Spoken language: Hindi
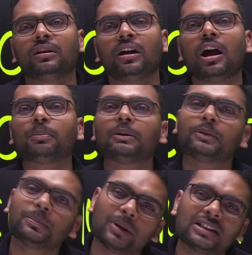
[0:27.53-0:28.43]
आपके
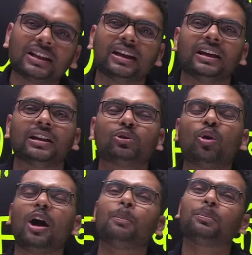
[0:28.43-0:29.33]
पास पैसे नहीं है तो
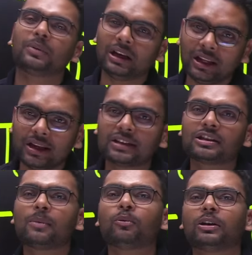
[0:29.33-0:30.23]
आपके लिए
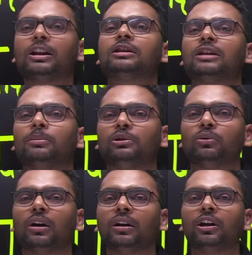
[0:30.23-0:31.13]
एग्जाम वरदान साबित
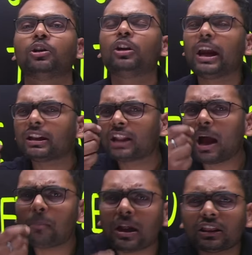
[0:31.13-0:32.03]
क्योंकि नाम
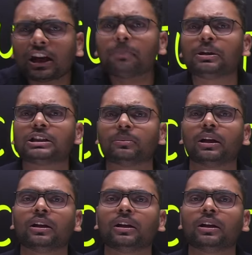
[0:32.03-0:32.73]
मात्र के फीस में